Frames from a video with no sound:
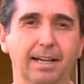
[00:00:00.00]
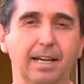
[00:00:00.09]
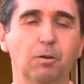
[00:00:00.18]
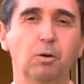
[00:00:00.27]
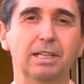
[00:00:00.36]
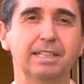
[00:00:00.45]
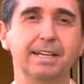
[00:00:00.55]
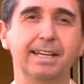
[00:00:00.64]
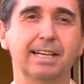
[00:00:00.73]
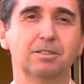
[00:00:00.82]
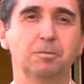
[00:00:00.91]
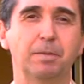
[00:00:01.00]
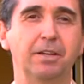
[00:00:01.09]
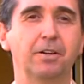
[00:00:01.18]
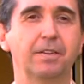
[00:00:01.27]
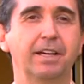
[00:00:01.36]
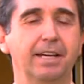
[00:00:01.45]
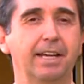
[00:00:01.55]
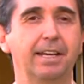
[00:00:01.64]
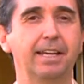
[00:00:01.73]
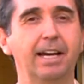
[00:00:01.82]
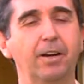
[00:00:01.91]
La Escuela Técnica Superior de
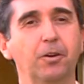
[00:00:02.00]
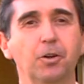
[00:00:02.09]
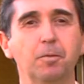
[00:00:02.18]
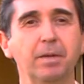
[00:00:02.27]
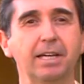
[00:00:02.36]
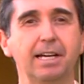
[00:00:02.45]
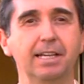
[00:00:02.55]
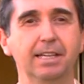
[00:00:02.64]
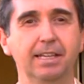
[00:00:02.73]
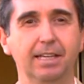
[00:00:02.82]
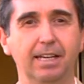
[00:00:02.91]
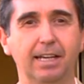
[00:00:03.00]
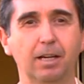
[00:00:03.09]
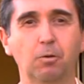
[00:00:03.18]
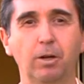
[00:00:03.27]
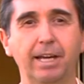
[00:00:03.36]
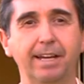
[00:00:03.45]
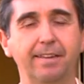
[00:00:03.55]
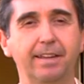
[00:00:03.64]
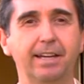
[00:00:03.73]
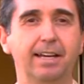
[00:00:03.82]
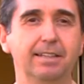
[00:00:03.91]
Ingeniería Agronómica es la escuela
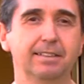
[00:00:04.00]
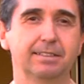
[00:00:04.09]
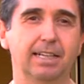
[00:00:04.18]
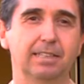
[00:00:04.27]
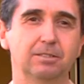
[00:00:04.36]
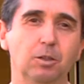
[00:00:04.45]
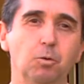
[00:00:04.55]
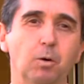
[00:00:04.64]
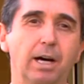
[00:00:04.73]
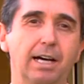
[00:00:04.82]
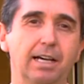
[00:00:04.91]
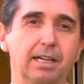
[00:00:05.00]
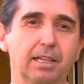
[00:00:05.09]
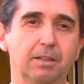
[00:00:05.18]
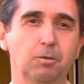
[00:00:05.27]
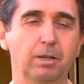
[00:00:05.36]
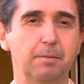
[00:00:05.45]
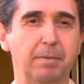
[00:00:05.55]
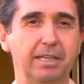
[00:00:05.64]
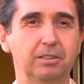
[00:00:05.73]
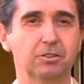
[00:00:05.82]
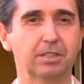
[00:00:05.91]
heredera de la antigua Escuela de
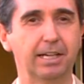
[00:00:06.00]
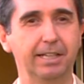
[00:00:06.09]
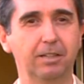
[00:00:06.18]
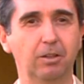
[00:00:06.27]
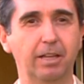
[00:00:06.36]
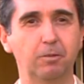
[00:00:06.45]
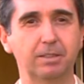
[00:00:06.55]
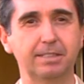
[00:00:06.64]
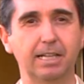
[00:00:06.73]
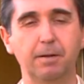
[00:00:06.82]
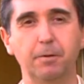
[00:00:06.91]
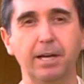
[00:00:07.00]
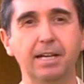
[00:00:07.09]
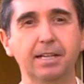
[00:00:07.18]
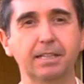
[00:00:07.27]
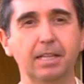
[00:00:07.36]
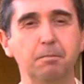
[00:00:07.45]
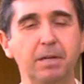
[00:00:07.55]
Peritos Agrícolas de la Universidad Laboral, que en